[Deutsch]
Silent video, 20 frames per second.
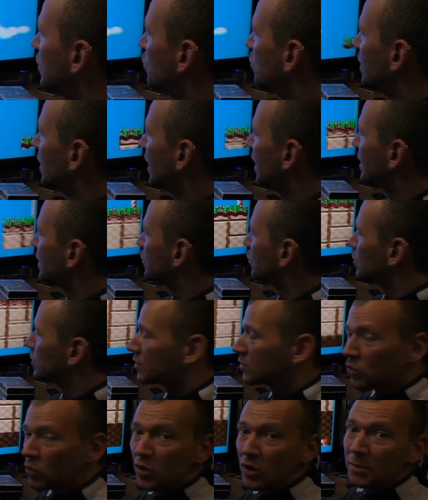Oder halt
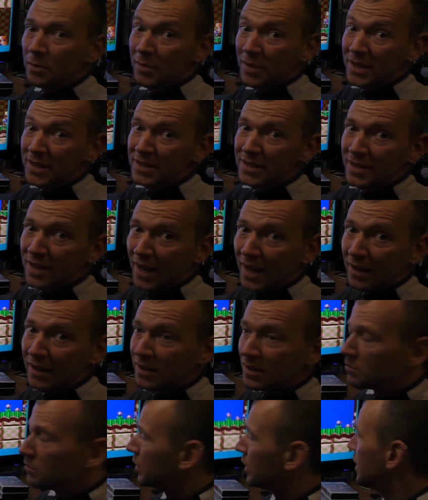Konsolen mit
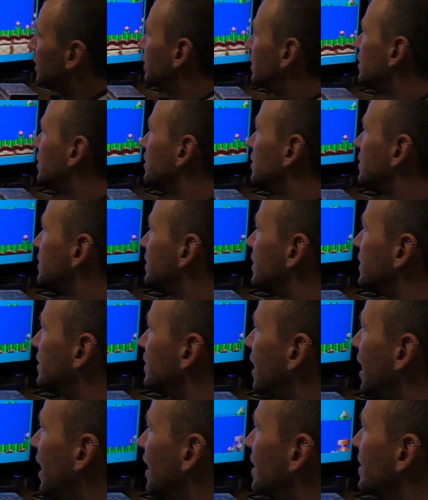
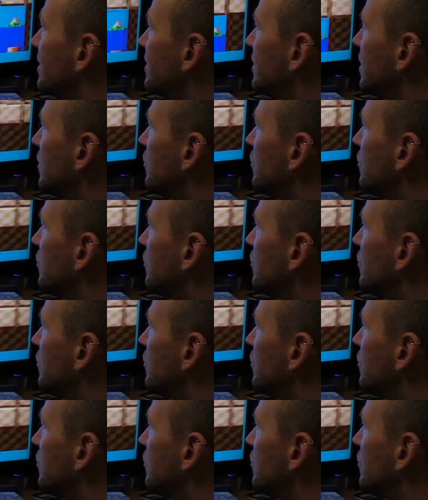RGB-Signal sind